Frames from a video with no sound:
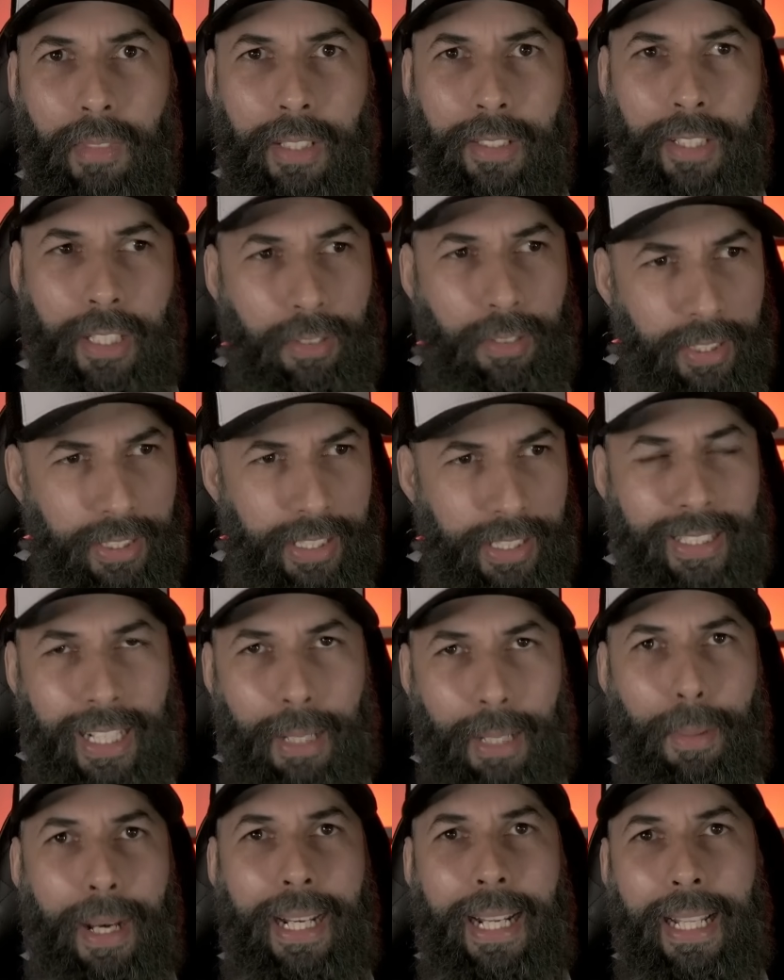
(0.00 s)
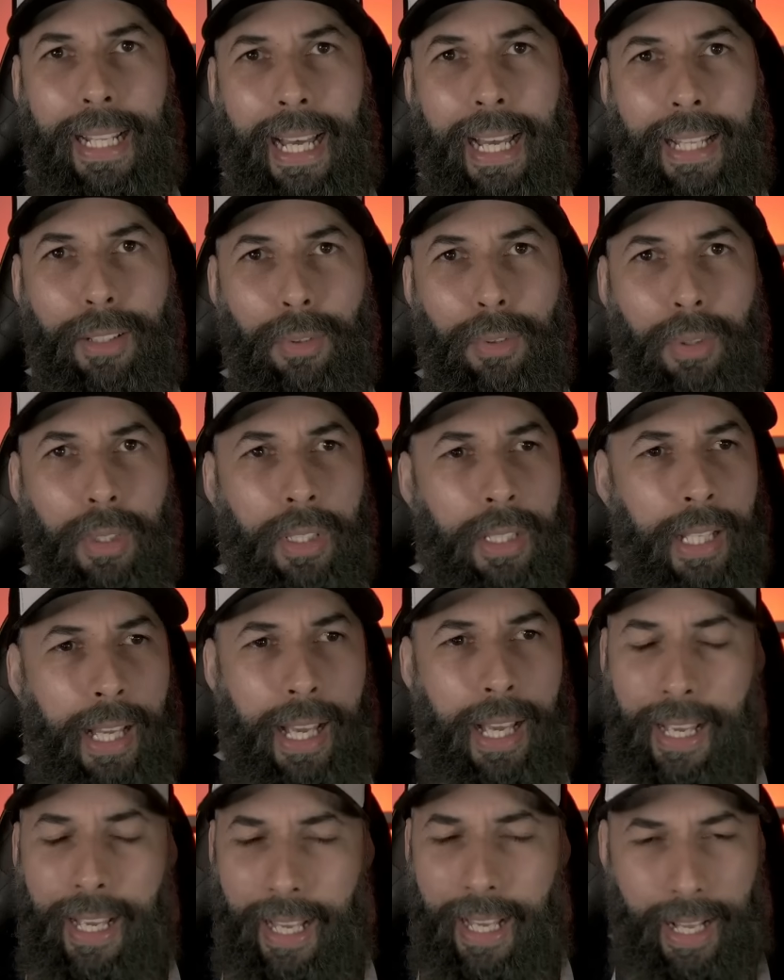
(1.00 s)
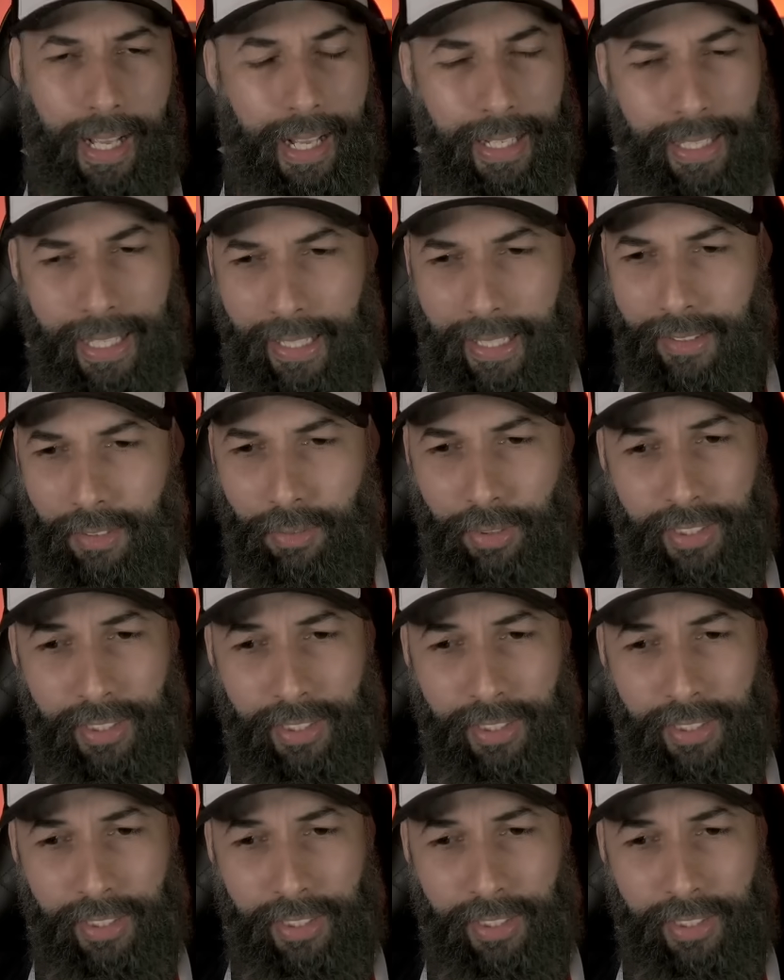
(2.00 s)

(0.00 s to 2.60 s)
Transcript: Você que você já tá amarelado, é, aliás,